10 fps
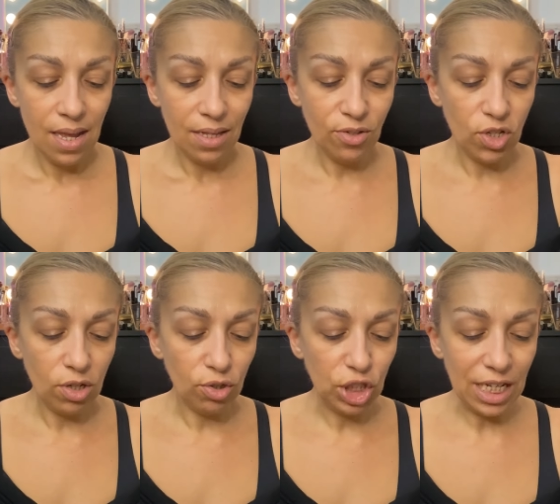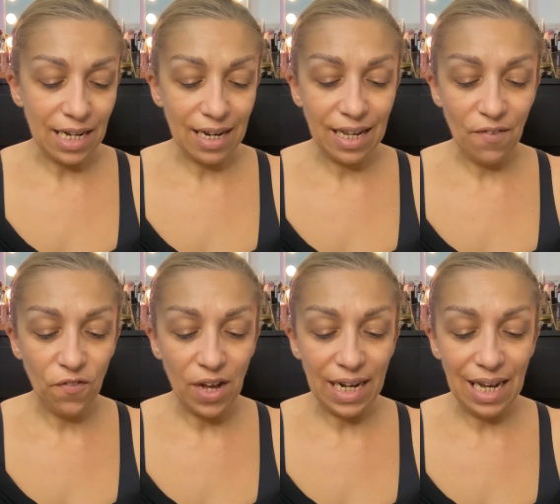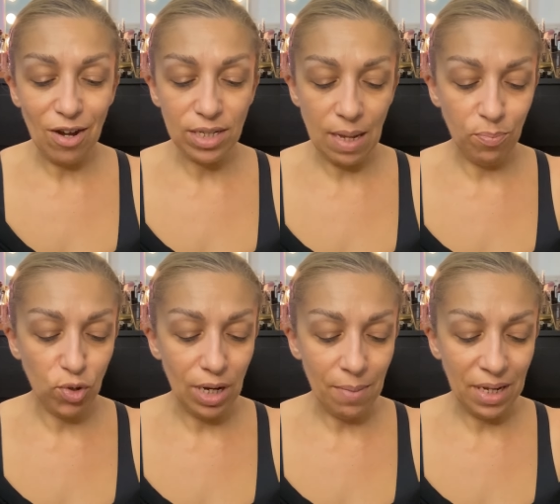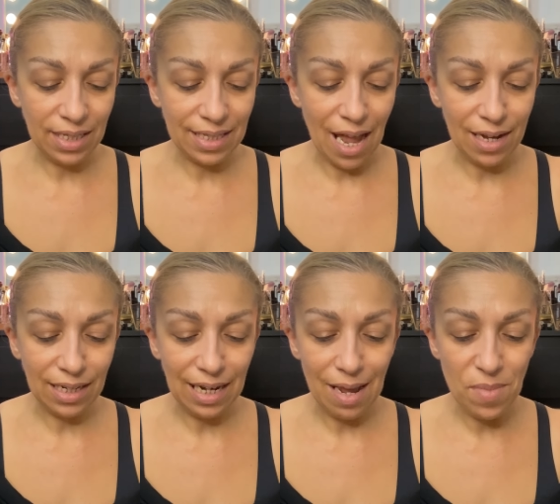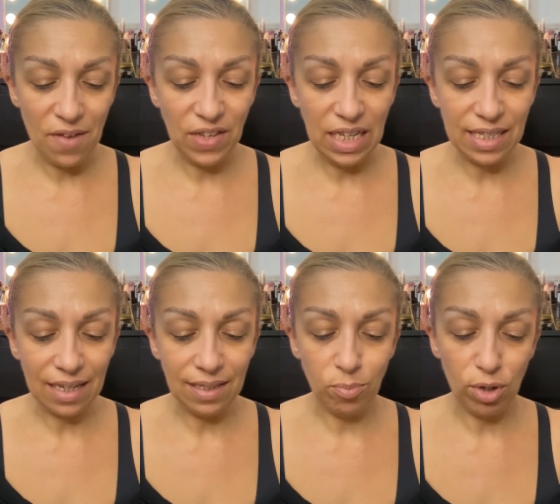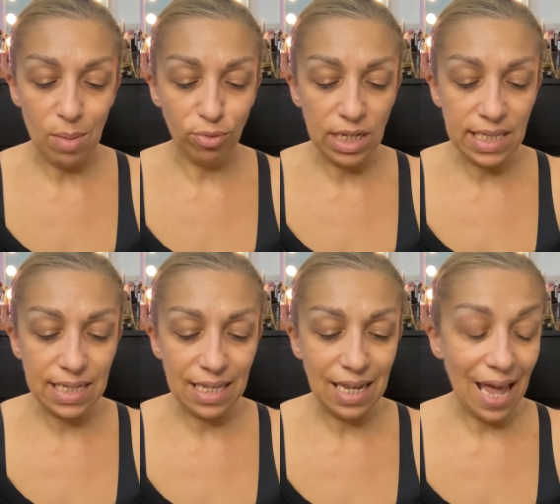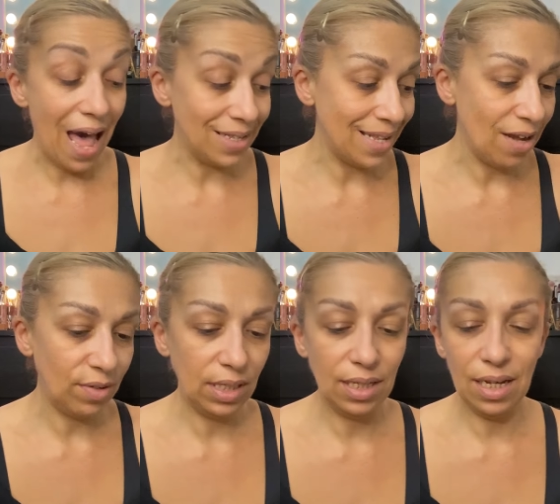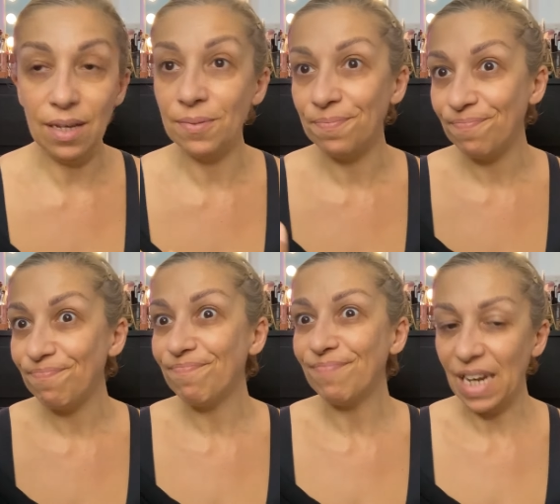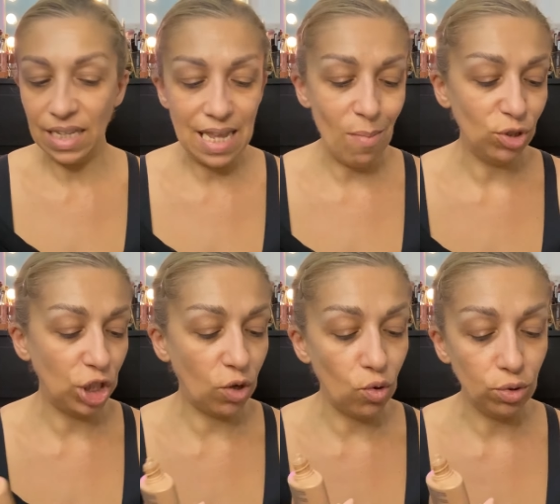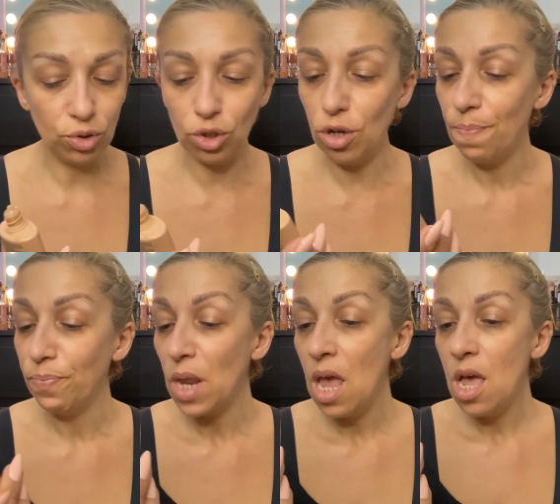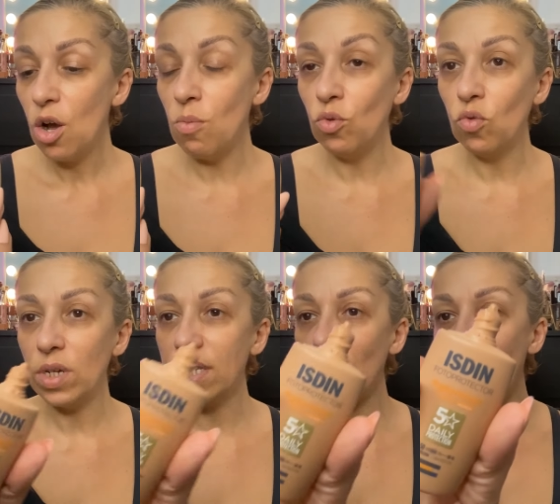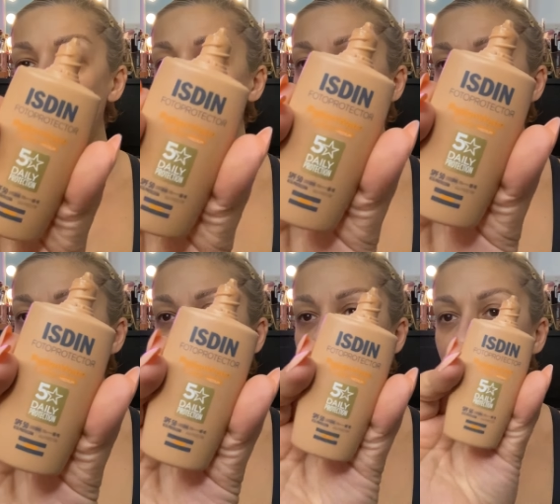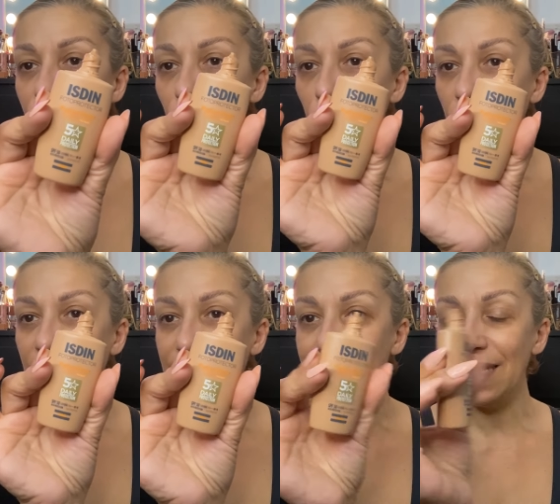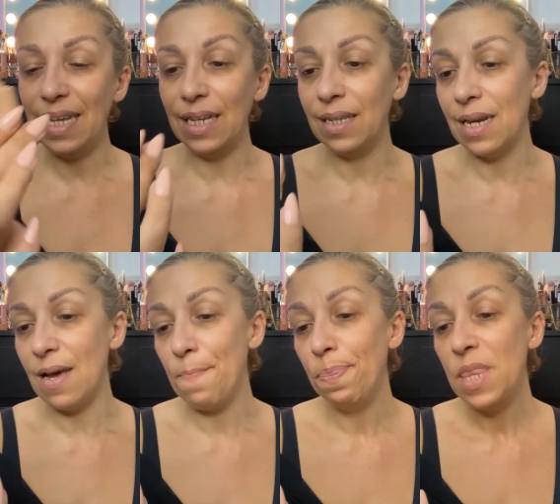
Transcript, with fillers: non sono riuscita neanche a fare le cose più elementari nella mia vita, tipo le pulizie di casa, quindi rendiamoci conto comunque sto utilizzando ISDIN